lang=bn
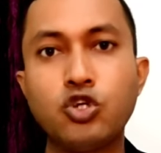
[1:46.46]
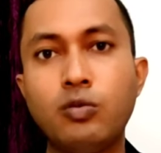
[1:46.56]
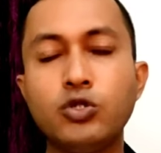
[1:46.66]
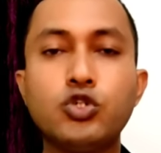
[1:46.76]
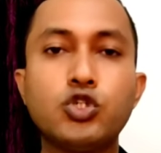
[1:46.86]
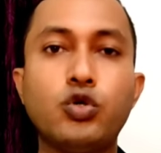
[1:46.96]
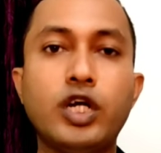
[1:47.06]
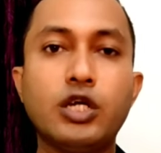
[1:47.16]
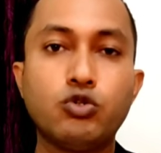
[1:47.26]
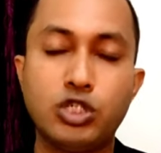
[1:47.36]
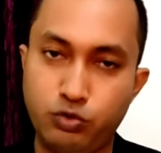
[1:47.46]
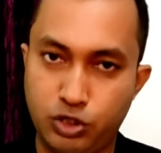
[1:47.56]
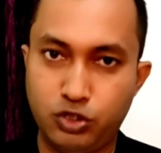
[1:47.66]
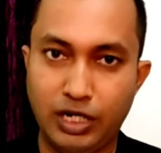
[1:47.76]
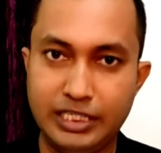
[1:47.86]
সমস্ত শরীরে কুশে
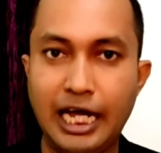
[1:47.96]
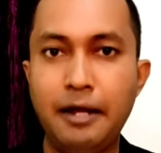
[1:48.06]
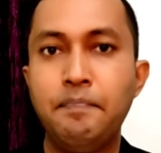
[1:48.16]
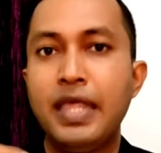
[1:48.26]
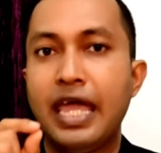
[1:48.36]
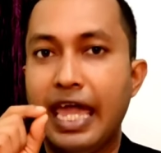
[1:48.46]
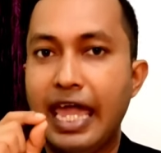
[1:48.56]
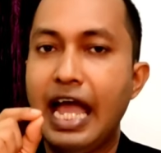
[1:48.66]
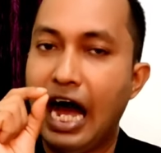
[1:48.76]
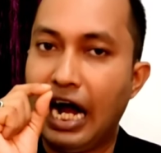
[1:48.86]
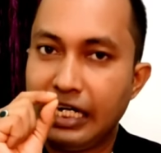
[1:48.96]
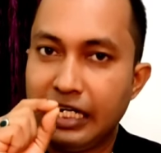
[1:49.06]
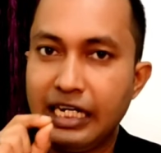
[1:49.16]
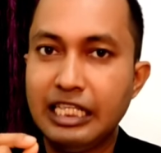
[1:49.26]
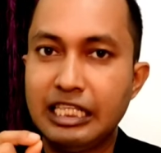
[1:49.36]
কুশে চলে যায় এই
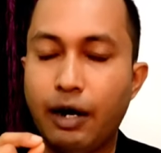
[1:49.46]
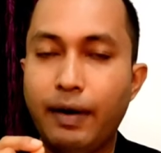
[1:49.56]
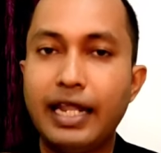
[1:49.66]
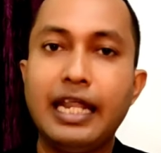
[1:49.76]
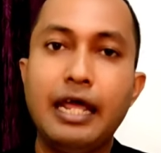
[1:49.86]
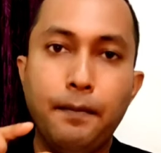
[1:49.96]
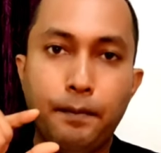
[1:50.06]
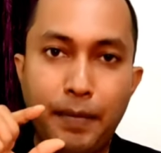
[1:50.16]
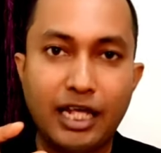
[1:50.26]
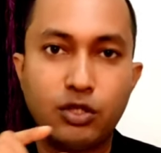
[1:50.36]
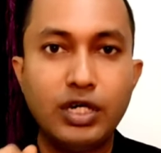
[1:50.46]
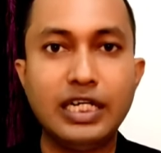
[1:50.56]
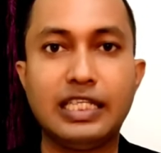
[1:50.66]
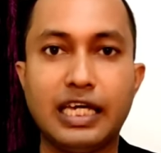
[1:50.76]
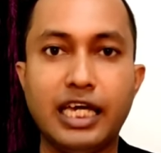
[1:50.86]
আর্টারির দেওয়ালের
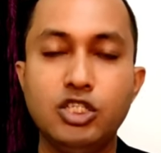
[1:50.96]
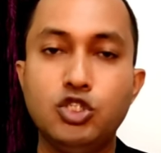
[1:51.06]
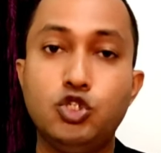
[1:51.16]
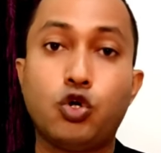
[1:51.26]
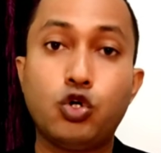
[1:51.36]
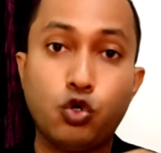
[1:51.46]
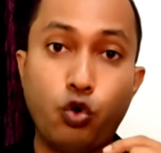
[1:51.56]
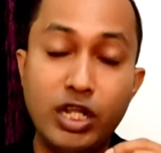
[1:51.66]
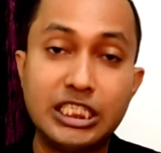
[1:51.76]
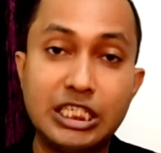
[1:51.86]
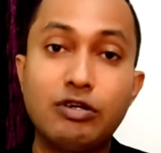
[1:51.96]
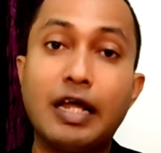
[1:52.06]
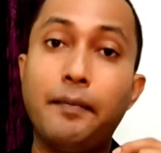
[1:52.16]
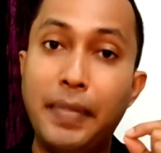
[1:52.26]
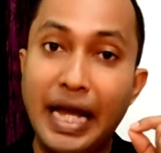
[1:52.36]
ভেতরের দিকে যখন
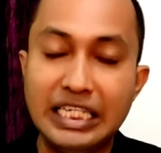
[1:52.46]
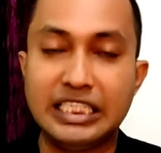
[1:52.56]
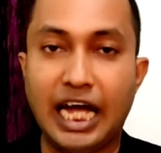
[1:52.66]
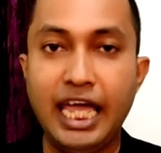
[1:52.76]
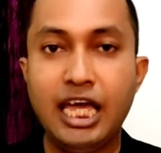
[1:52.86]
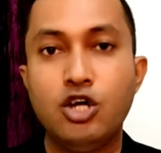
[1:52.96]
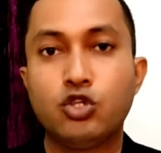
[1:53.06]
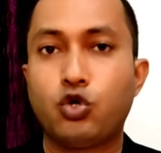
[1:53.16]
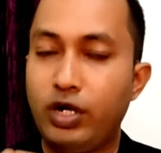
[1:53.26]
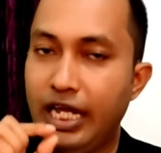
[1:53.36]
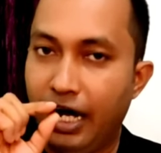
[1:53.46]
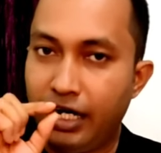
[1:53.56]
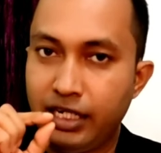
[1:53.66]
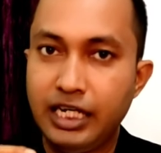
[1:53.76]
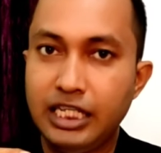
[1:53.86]
কোলেস্টেরলটা বেড়ে যায় তখন এই
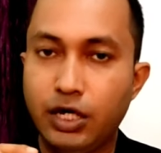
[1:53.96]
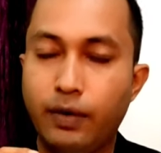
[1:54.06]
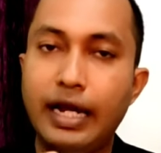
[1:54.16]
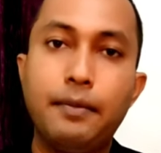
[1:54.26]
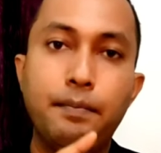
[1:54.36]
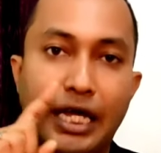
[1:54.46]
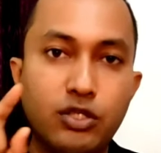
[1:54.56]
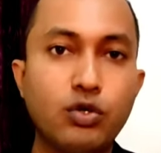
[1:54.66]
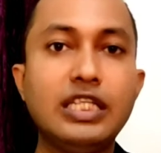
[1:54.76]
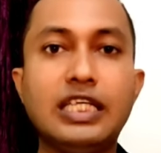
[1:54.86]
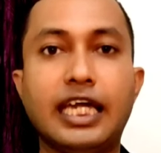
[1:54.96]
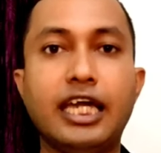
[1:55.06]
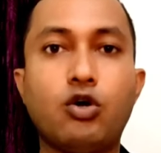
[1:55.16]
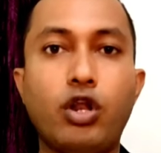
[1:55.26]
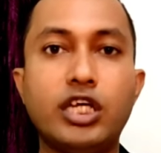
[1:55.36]
আর্টারির দেওয়ালের ভেতরের
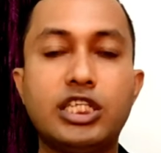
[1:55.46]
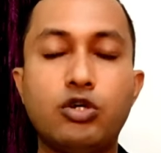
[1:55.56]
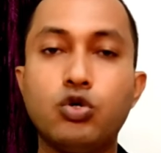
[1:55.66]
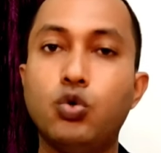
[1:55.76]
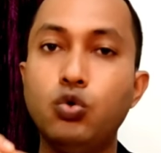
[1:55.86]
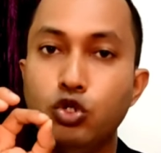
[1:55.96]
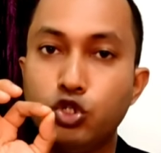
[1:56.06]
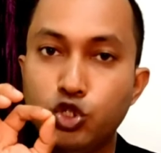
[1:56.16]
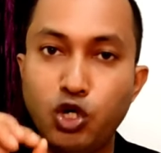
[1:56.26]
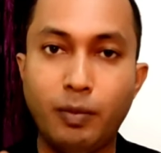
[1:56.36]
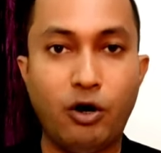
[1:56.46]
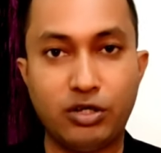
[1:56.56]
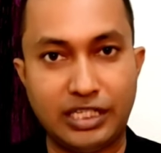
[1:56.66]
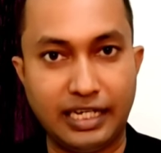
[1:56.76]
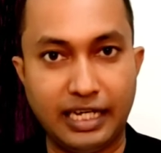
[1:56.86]
দিকে কোলেস্টেরলগুলো জমা
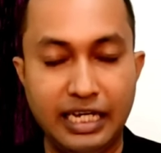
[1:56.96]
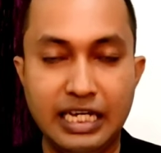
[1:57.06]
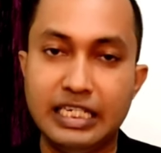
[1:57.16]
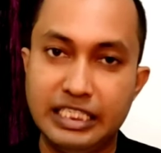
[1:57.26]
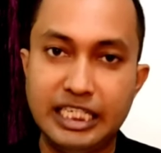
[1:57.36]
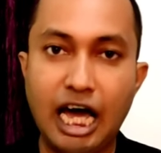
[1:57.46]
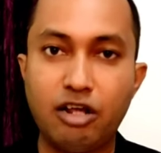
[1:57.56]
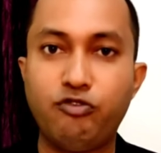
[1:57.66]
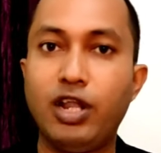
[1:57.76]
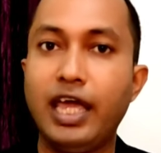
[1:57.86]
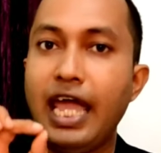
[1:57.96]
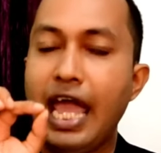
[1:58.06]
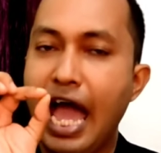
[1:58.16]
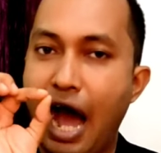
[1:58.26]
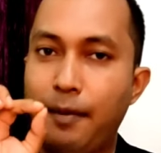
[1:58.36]
হতে থাকে যার ফলে
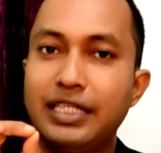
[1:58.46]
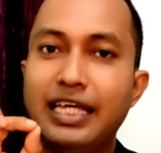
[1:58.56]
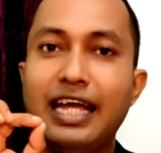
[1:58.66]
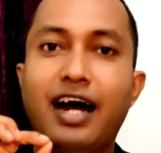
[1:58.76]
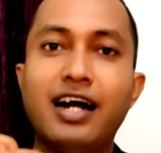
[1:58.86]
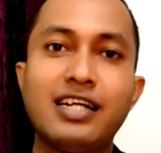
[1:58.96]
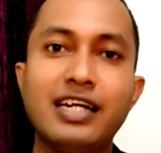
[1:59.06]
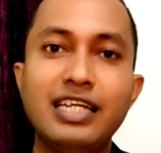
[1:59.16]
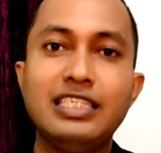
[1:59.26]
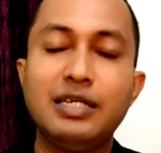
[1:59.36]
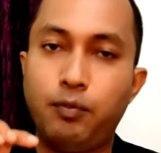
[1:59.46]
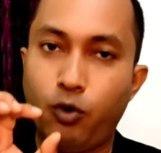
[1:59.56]
আমাদের এই আর্টারির যে